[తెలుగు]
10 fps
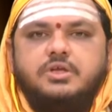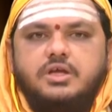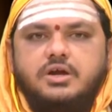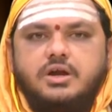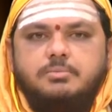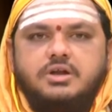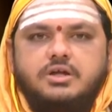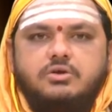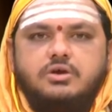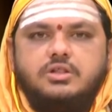ఇక్కడ మన
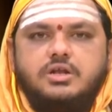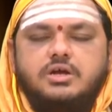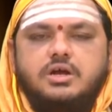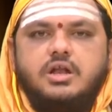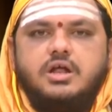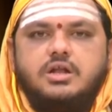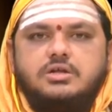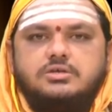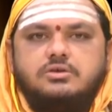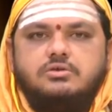యొక్క తెలంగాణ
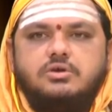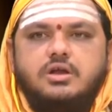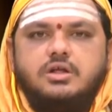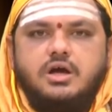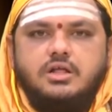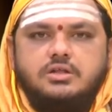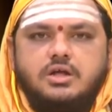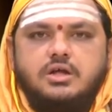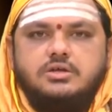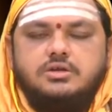రాష్ట్రంలో కానీ ఆంధ్ర
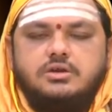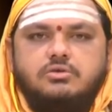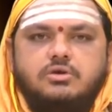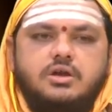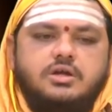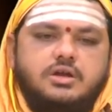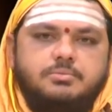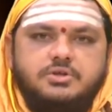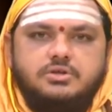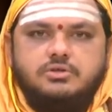రాష్ట్రంలో కానీ
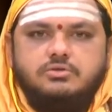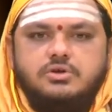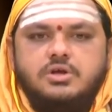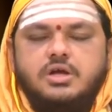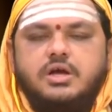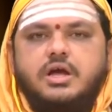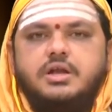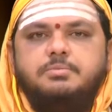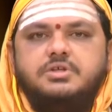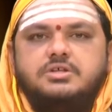కనిపించదు
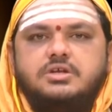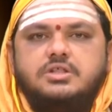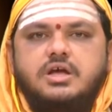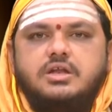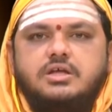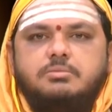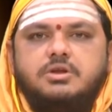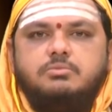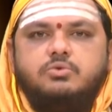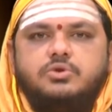కనిపించని దానికి
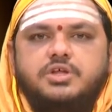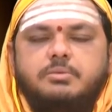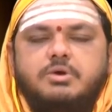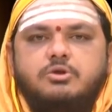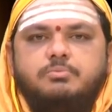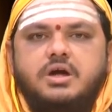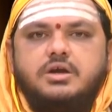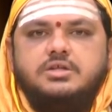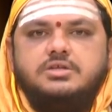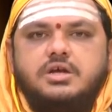మనము నియమాలు
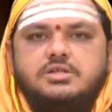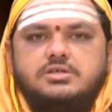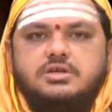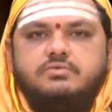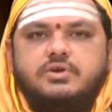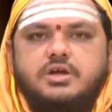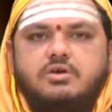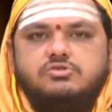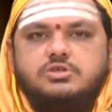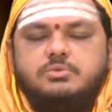పాటించాల్సినటువంటి
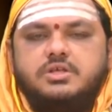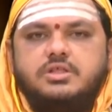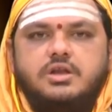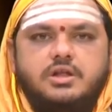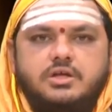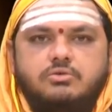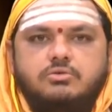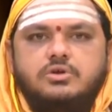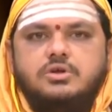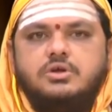అవసరం అయితే లేదు
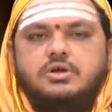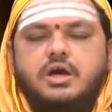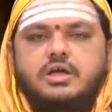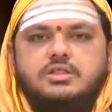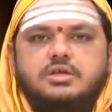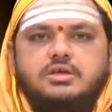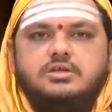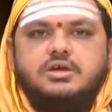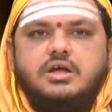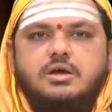అయితే
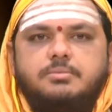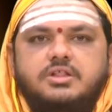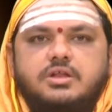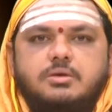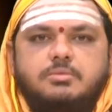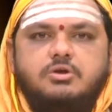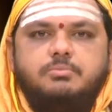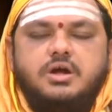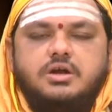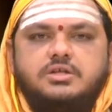చాలామంది నియమాలు
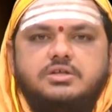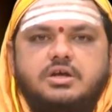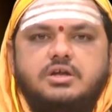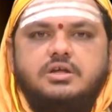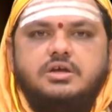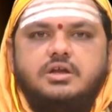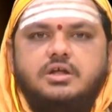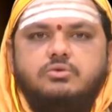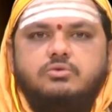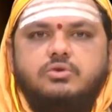పాటించాలి అని
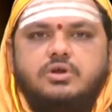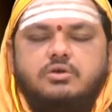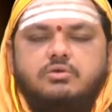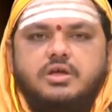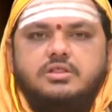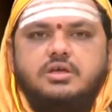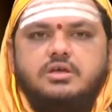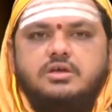అనుకుంటారు అయితే